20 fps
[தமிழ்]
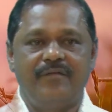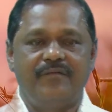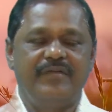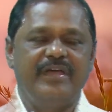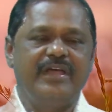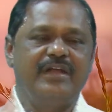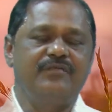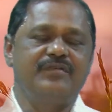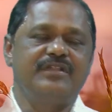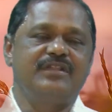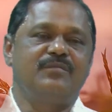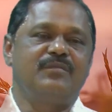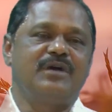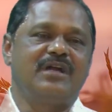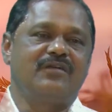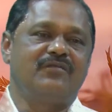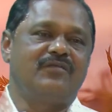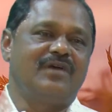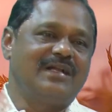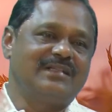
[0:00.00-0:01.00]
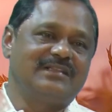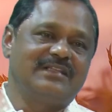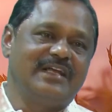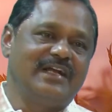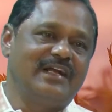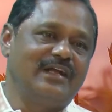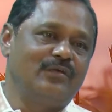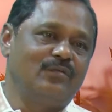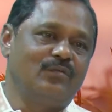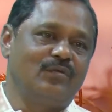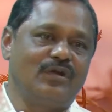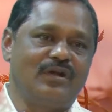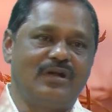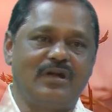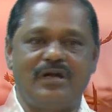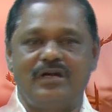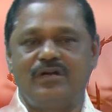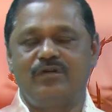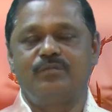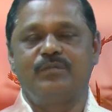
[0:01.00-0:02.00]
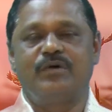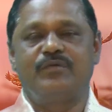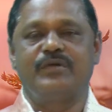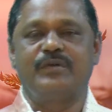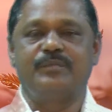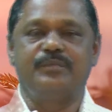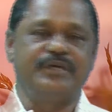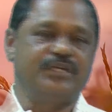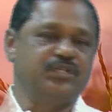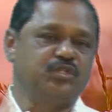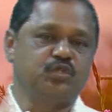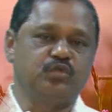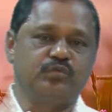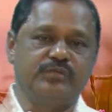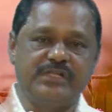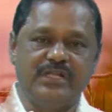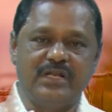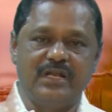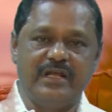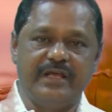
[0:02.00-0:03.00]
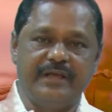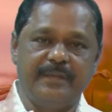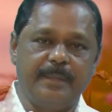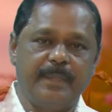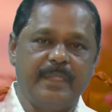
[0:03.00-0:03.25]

வேறு விதமான வார்த்தைகளை ஒரு நாளும் அவர் பேசுவதில்லை